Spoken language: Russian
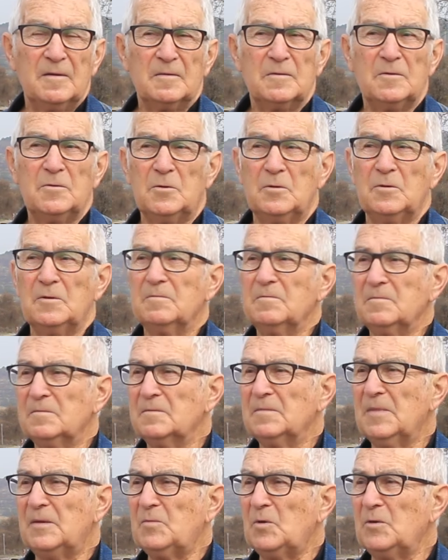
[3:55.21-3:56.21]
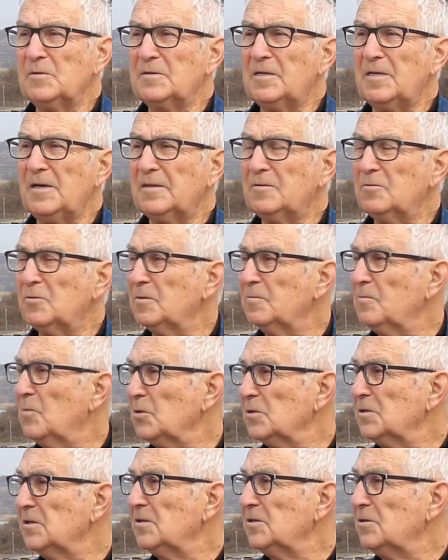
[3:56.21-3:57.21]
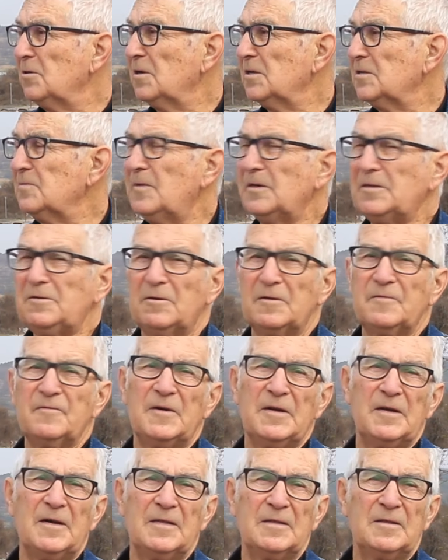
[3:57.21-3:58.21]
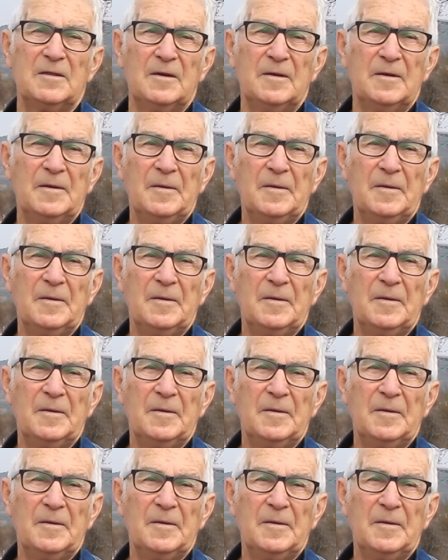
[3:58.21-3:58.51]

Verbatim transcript: Но, на мой взгляд, тут можно еще рассматривать вариант